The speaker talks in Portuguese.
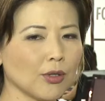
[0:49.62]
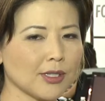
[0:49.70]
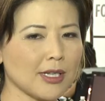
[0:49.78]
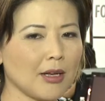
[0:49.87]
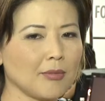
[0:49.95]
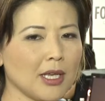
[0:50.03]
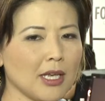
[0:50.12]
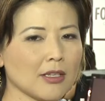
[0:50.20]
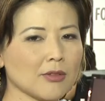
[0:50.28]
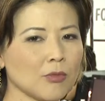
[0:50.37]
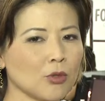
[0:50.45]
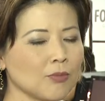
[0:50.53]
gostar
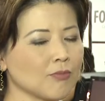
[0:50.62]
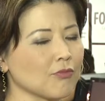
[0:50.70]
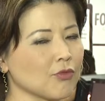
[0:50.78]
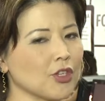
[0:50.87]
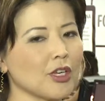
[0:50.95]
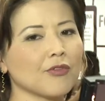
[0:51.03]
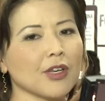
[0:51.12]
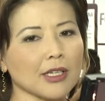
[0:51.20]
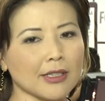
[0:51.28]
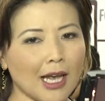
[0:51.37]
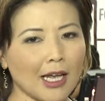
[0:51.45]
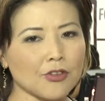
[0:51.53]
mesmo, de
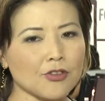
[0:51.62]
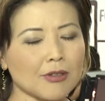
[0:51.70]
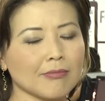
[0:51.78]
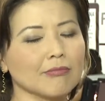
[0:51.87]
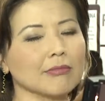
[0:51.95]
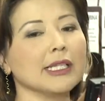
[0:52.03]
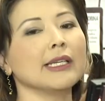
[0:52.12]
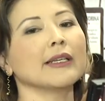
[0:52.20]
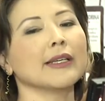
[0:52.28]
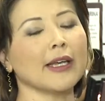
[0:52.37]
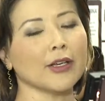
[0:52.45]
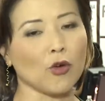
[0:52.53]
verdade,
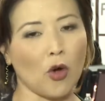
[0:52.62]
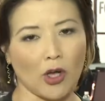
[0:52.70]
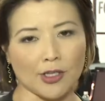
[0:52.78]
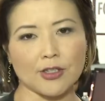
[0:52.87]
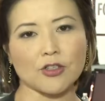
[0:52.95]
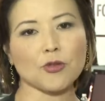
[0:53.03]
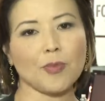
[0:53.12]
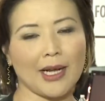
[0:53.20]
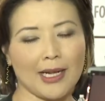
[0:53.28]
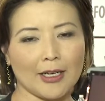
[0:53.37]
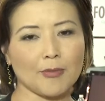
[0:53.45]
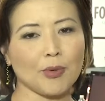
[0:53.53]
ninguém gosta de
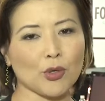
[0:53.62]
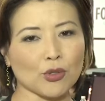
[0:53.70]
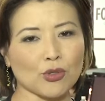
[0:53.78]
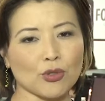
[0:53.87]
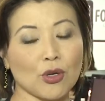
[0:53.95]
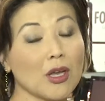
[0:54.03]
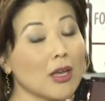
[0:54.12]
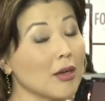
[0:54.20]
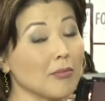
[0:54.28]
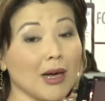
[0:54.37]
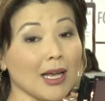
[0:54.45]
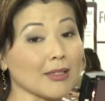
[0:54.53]
pagar imposto.
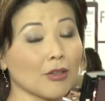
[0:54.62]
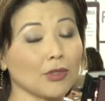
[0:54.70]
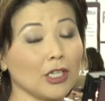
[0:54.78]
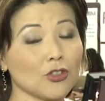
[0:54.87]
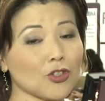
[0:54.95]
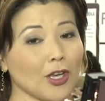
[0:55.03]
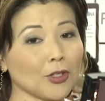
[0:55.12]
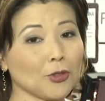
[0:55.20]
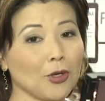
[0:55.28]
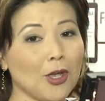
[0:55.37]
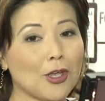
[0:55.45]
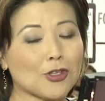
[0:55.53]
Mas não tem jeito.
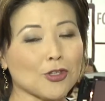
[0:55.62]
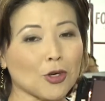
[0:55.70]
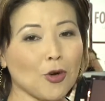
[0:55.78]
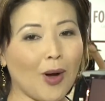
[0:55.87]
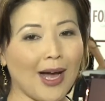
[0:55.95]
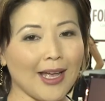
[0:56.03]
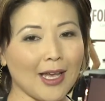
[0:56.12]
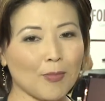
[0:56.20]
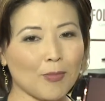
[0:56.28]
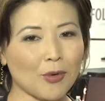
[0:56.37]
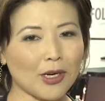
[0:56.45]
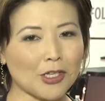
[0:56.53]
Chegou a
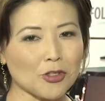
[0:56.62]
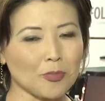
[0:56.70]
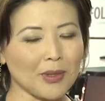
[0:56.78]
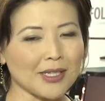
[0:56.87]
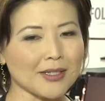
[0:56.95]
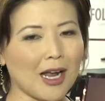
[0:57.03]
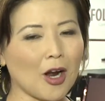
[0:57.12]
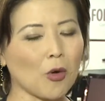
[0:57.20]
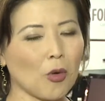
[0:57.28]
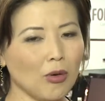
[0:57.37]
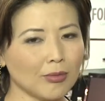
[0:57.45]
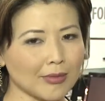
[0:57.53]
época de prestar
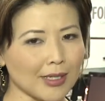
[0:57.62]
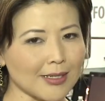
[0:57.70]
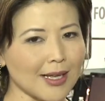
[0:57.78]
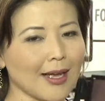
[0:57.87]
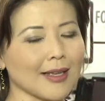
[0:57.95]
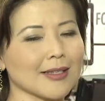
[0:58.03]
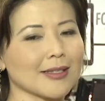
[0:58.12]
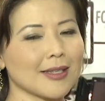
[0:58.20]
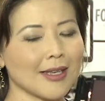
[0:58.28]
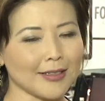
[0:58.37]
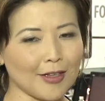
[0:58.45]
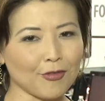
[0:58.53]
contas à
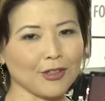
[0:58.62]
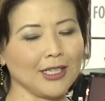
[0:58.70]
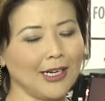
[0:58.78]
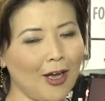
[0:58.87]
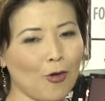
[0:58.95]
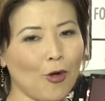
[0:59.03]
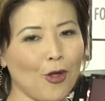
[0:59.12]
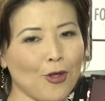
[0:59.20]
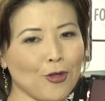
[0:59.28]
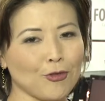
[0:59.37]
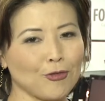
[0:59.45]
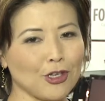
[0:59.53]
Receita Federal.
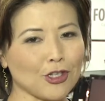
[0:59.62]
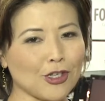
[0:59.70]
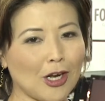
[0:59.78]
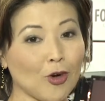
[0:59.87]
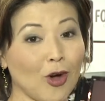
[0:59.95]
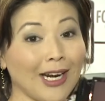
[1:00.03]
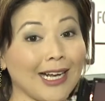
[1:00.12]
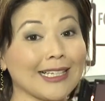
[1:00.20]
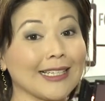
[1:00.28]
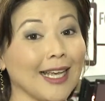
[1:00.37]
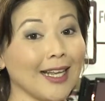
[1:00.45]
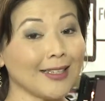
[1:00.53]
Veja agora
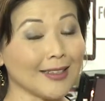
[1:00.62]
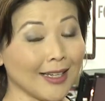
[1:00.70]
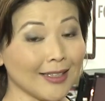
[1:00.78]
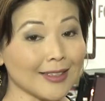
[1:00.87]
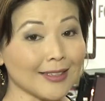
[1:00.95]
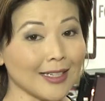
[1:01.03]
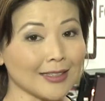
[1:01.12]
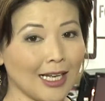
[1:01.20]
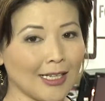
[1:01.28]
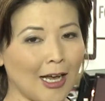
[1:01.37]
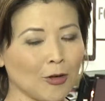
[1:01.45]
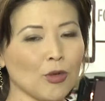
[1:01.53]
quem tem que
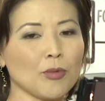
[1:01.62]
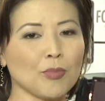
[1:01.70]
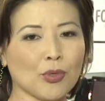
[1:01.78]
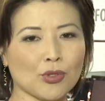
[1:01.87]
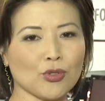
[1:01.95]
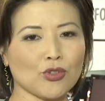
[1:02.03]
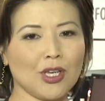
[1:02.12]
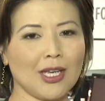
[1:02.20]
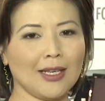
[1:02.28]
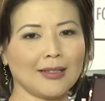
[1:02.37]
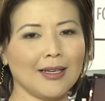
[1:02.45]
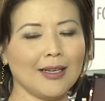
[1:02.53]
declarar o imposto de
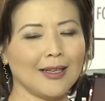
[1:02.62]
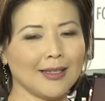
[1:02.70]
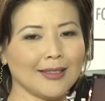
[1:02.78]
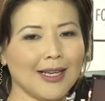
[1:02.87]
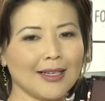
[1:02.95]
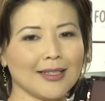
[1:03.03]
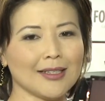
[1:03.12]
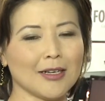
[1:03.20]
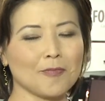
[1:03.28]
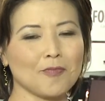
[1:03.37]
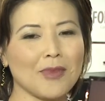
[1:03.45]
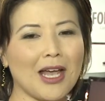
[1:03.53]
renda e ainda
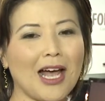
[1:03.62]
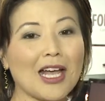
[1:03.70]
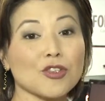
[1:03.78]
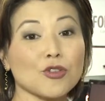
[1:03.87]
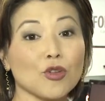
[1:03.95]
as